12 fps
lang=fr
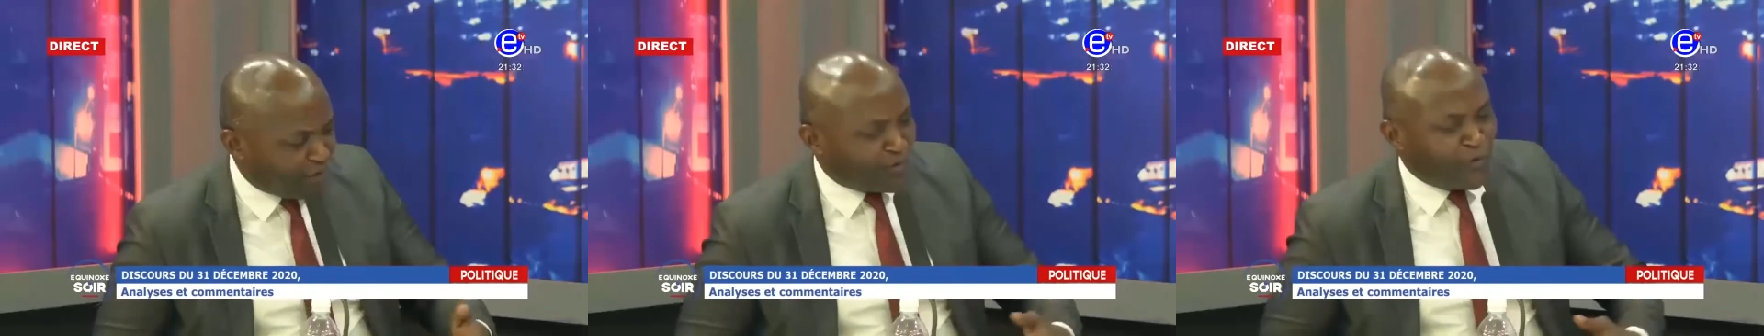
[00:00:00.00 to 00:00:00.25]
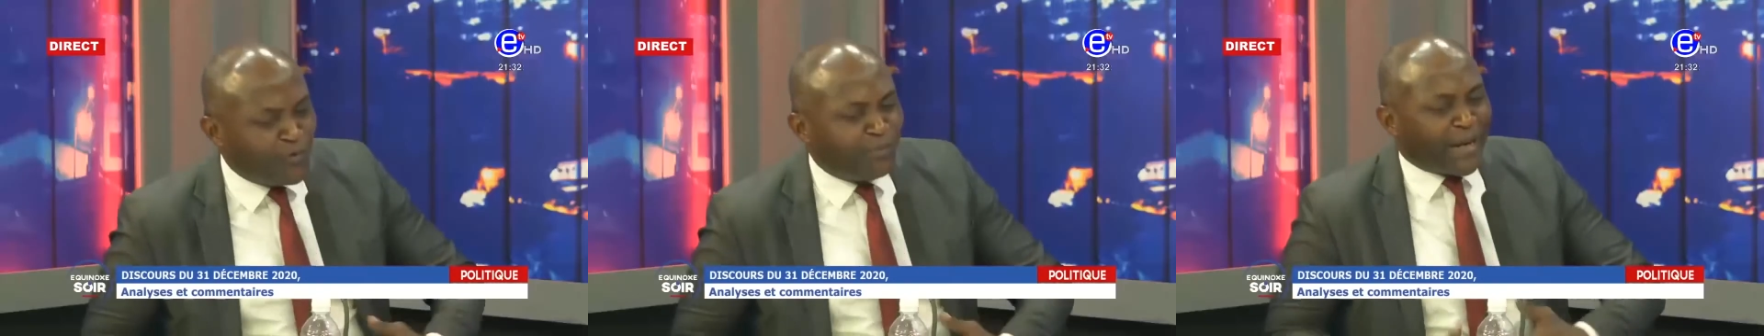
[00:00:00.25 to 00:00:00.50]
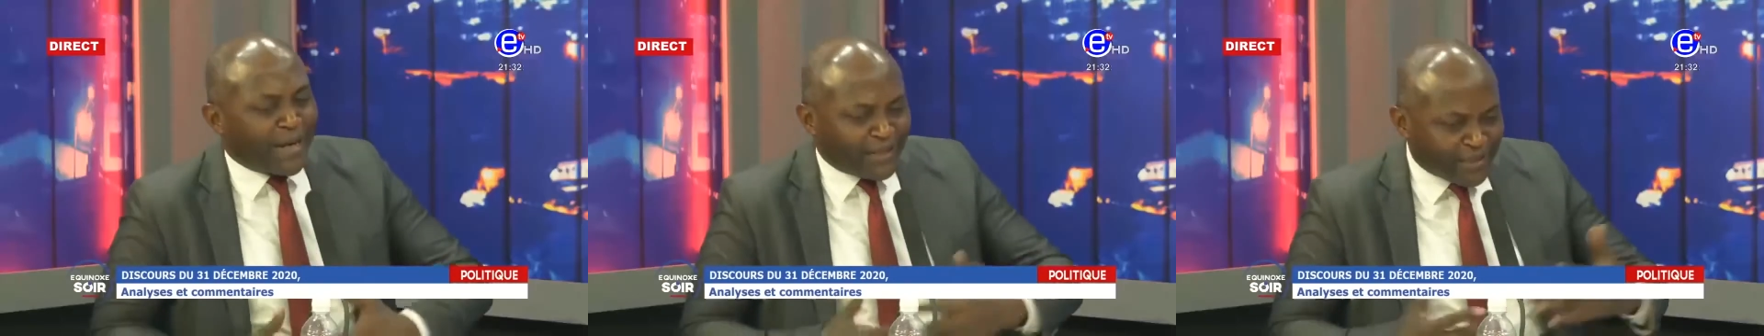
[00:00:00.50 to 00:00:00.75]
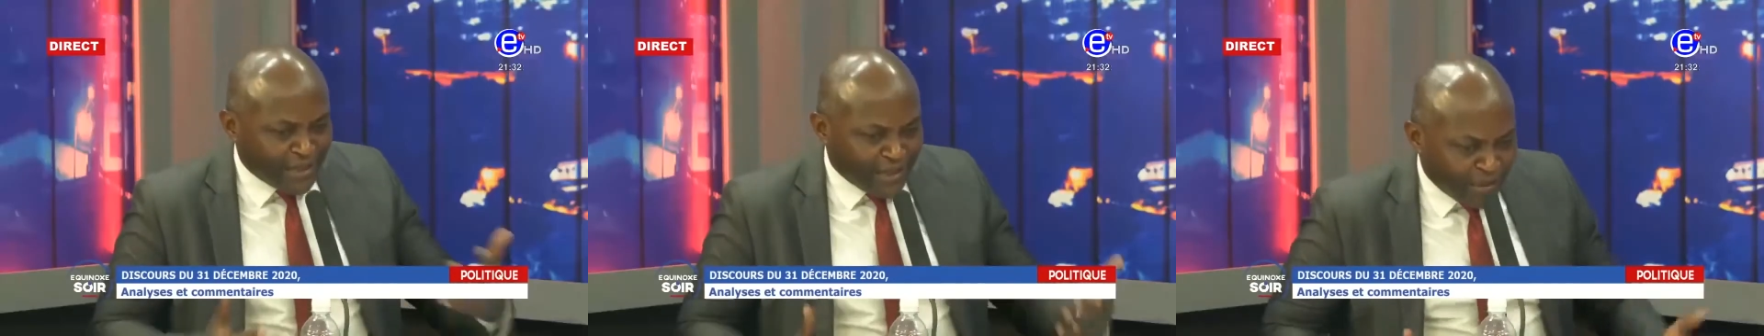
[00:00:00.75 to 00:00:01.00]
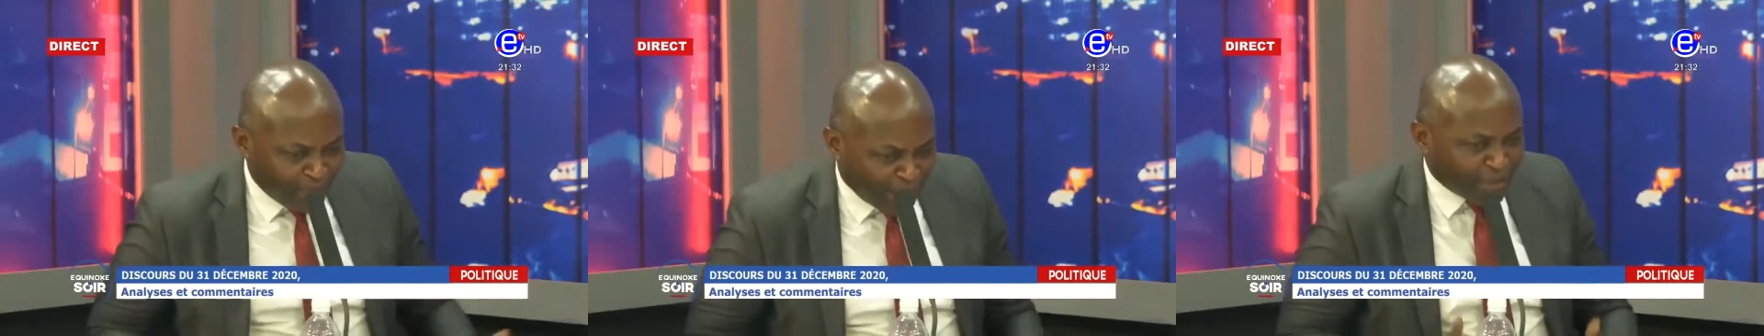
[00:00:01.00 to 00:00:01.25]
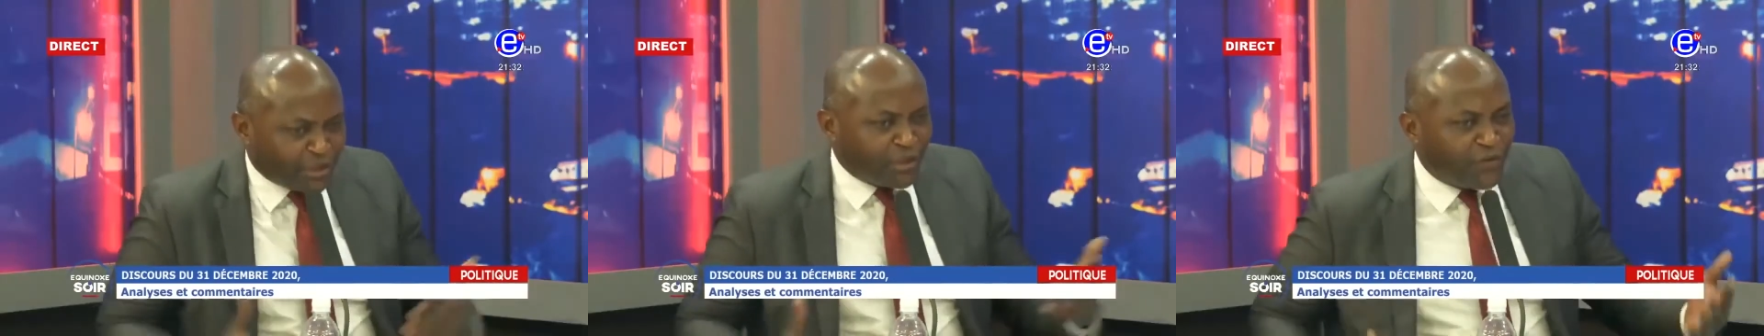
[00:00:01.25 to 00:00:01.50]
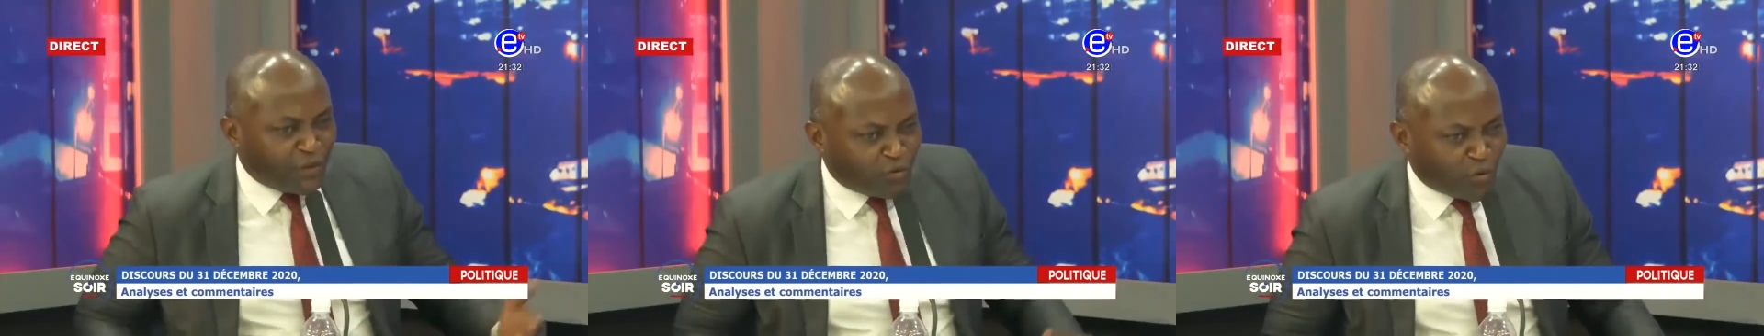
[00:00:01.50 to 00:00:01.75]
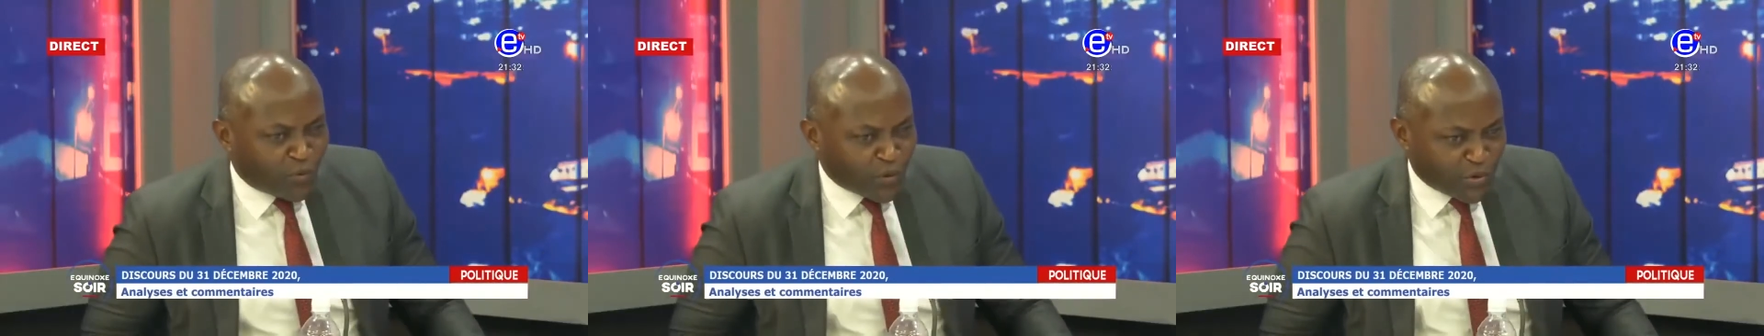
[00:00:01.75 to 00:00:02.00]
qui sont venues parachever
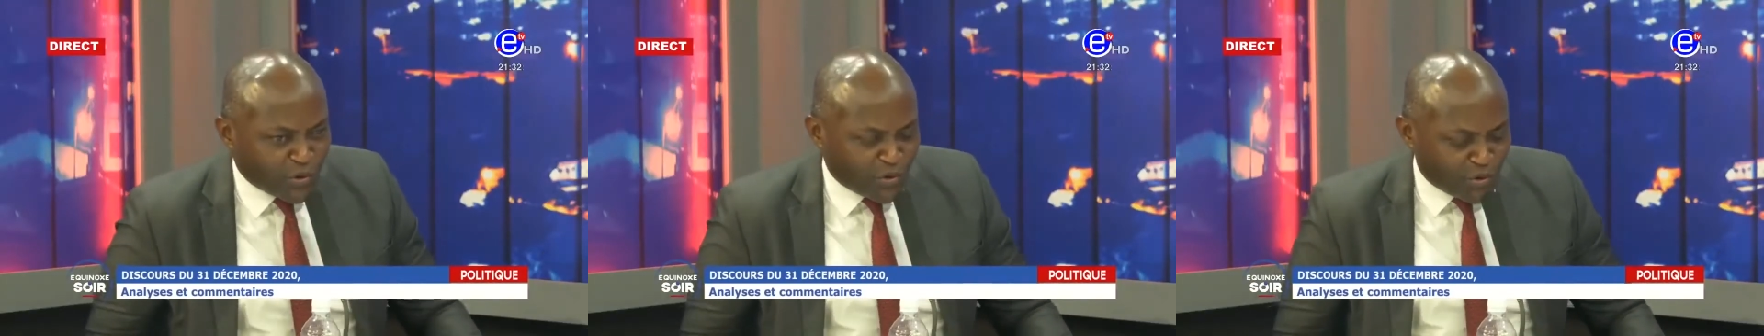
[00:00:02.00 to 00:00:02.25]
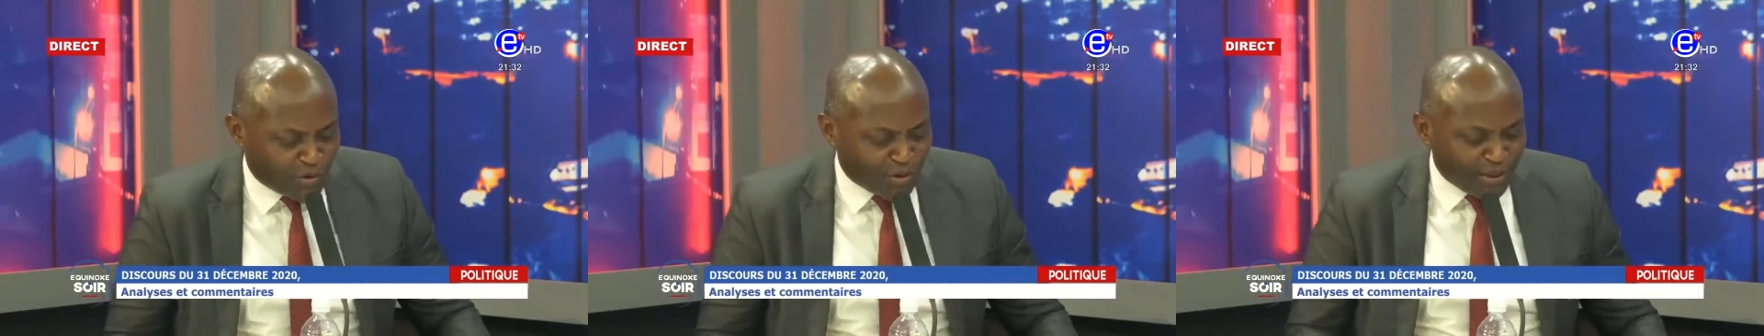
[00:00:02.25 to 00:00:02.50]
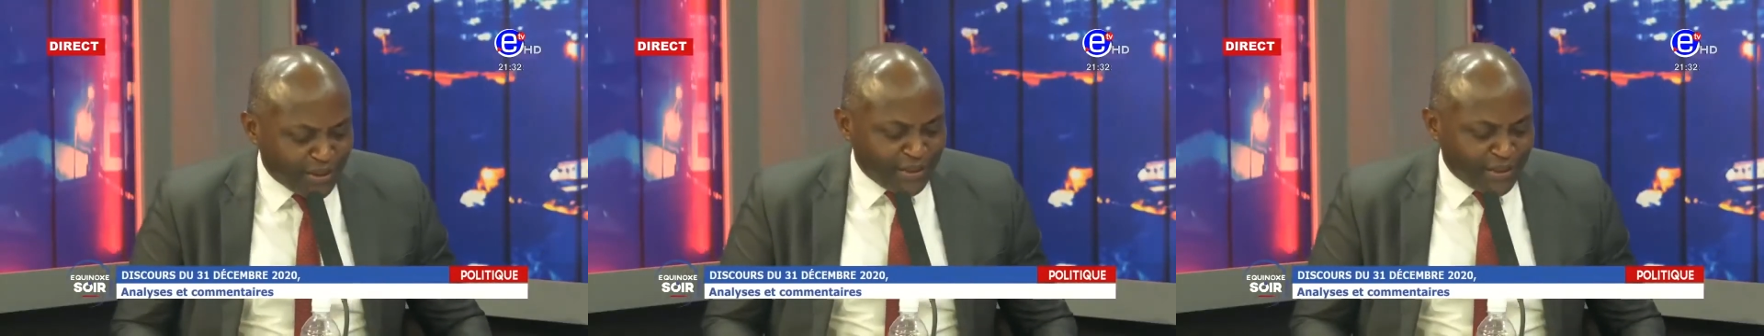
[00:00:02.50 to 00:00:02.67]
tout le processus.